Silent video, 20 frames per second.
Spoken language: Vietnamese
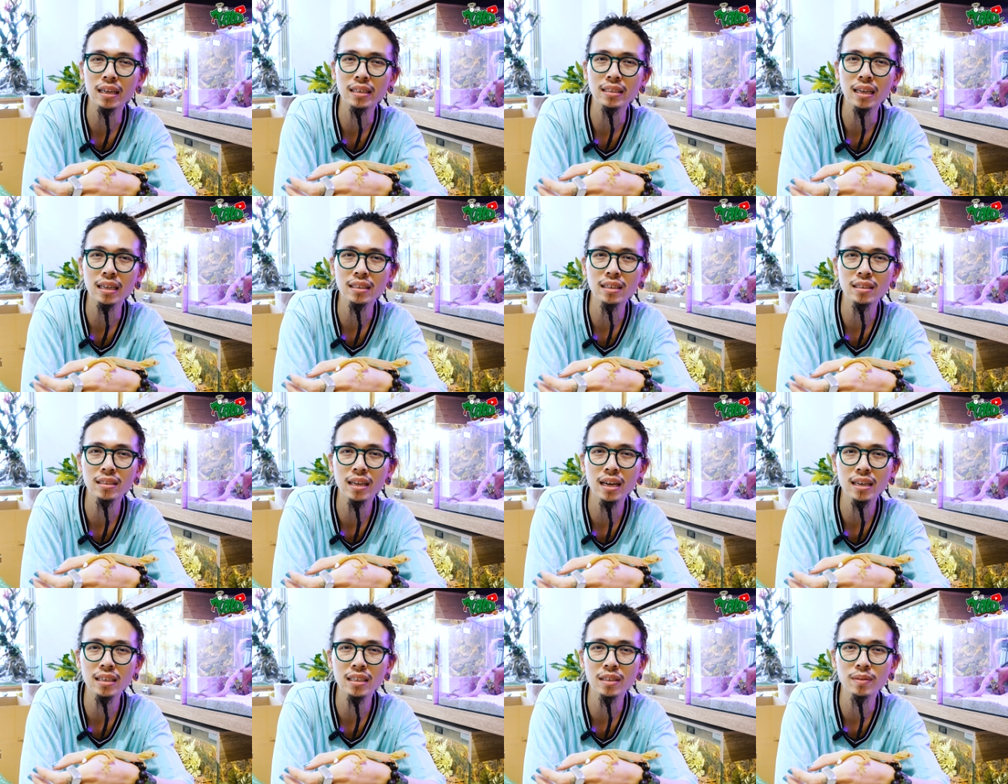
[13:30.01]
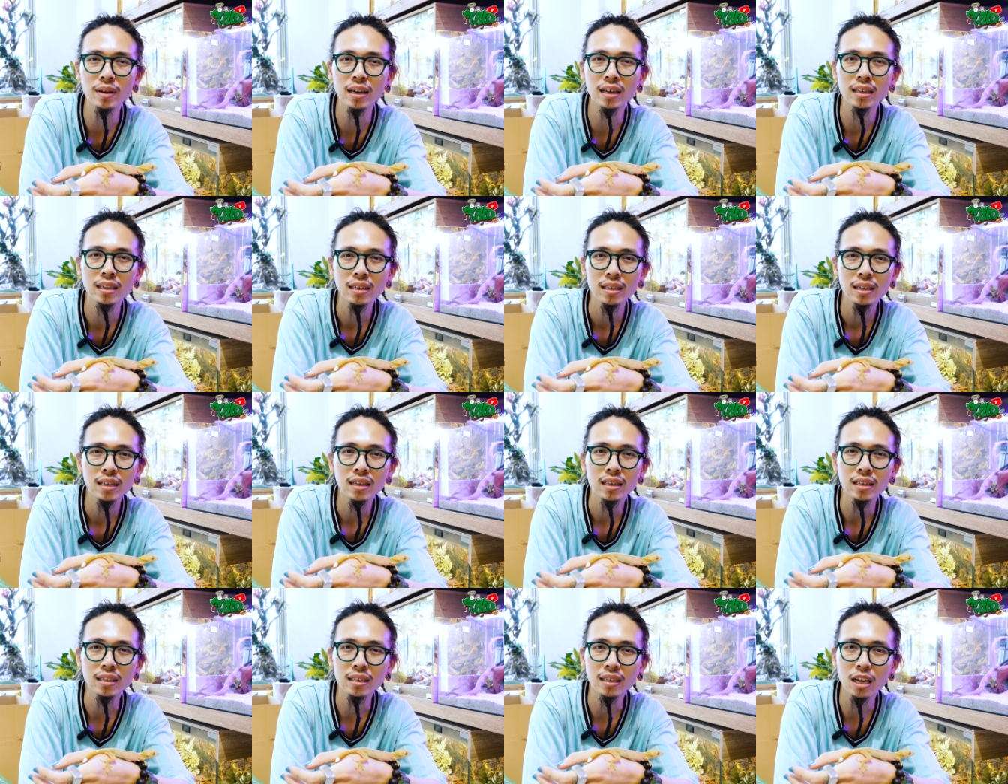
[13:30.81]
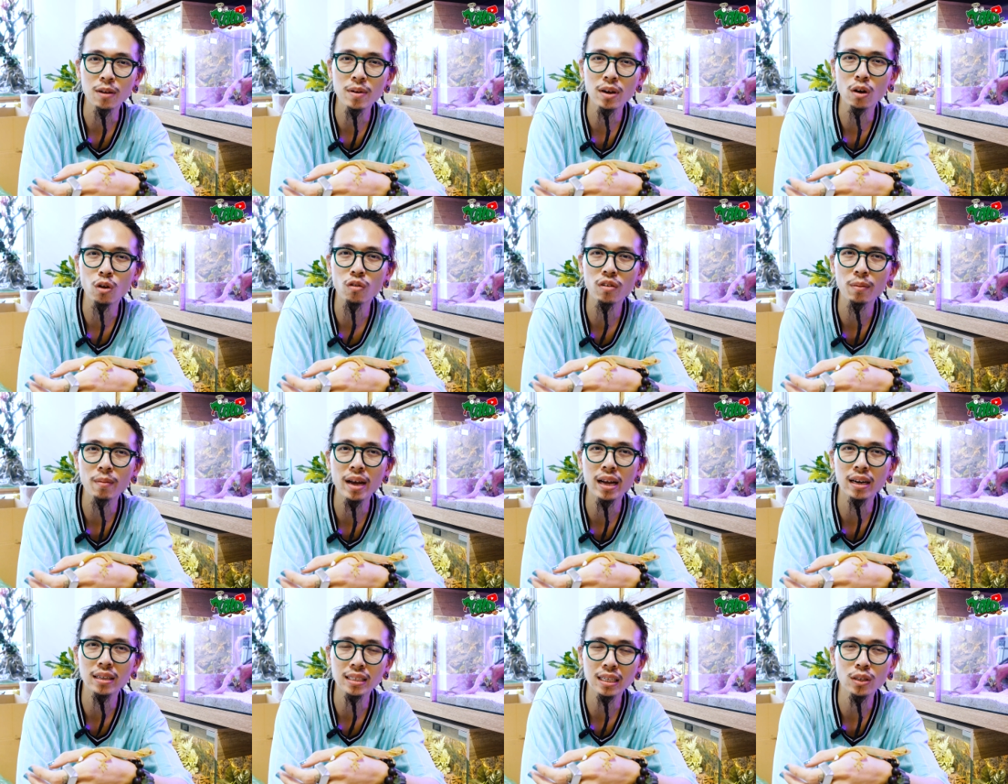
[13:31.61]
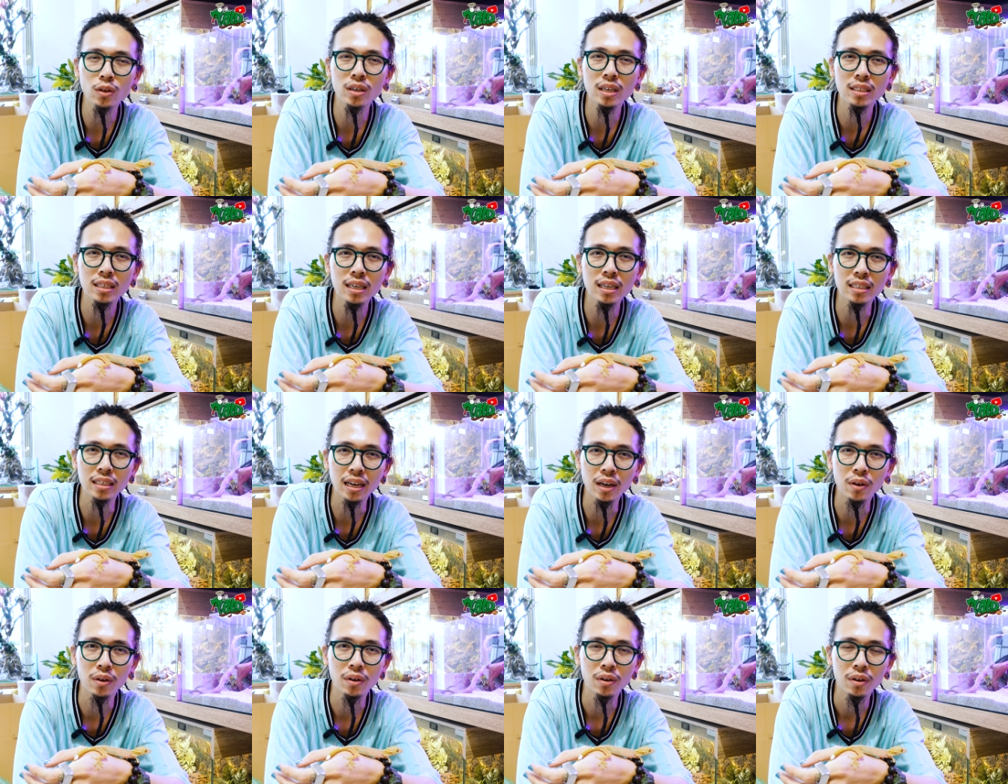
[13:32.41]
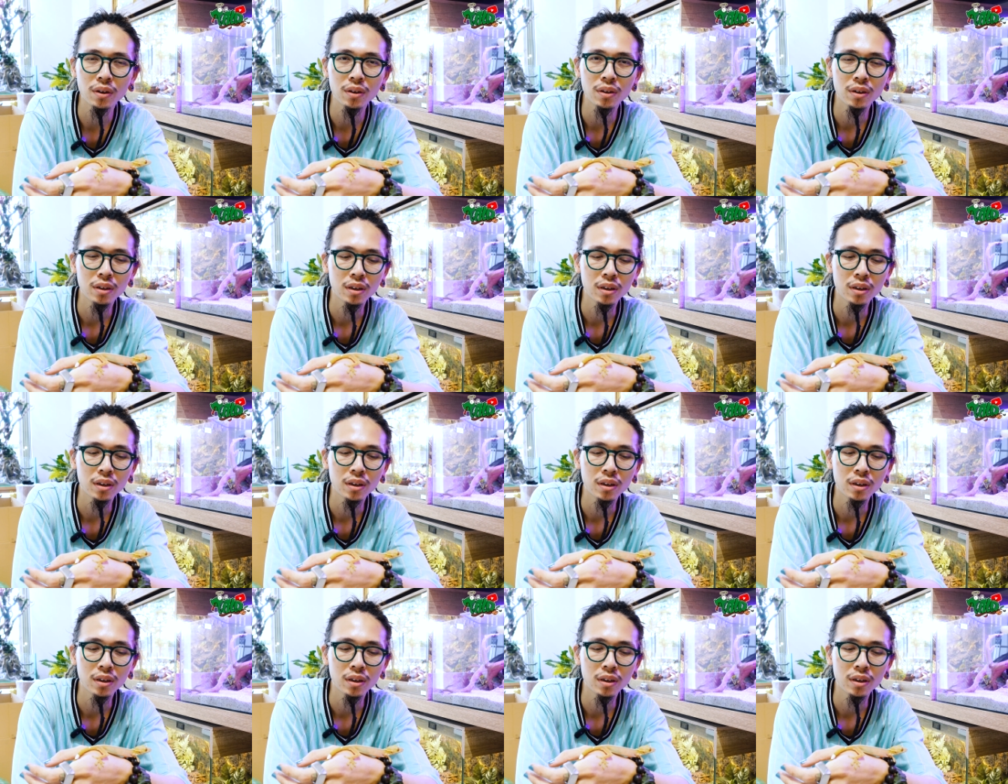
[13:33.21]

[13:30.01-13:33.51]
ánh sáng tự nhiên, nhưng mà nếu mà có UVB nó sẽ tốt hơn rất là nhiều.